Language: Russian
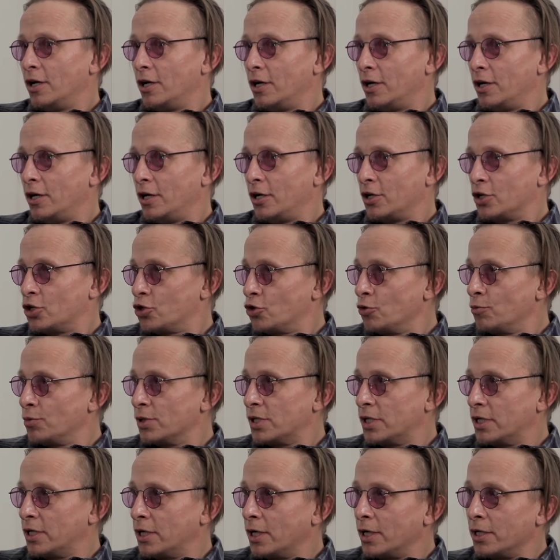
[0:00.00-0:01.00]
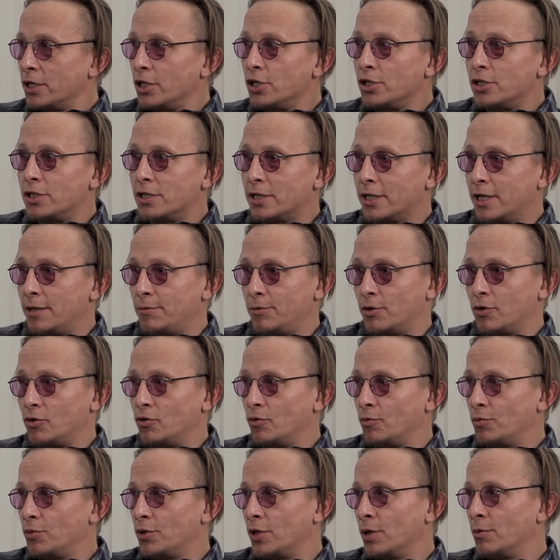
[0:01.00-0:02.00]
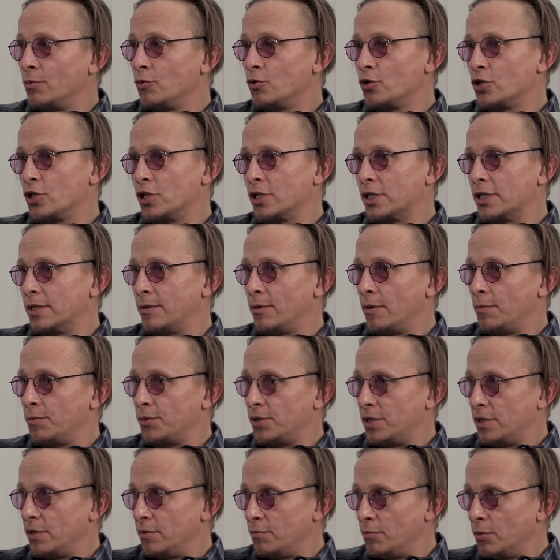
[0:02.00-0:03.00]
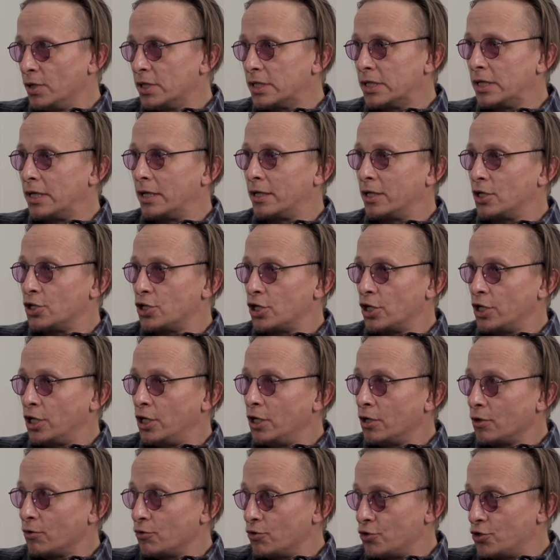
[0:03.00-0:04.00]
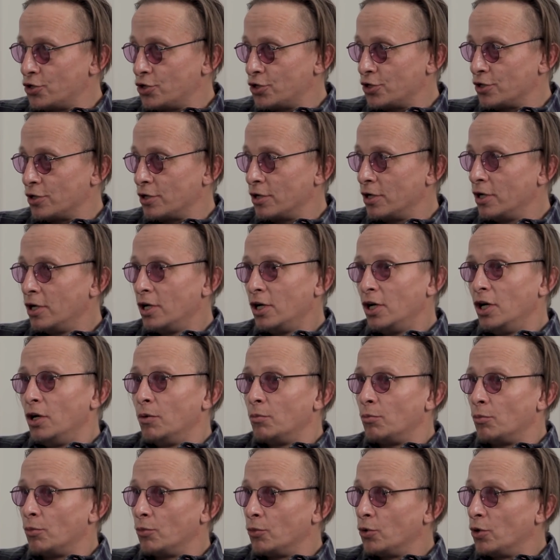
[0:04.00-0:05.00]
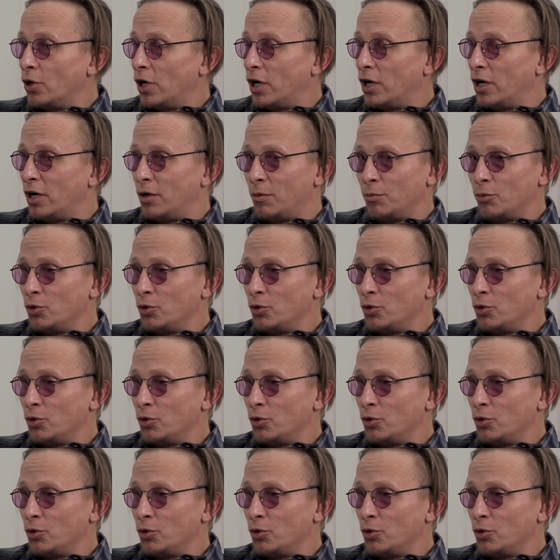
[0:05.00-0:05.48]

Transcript: э, чтобы сохранить динамику, потому что сама по себе мысль, она шокирующая. А,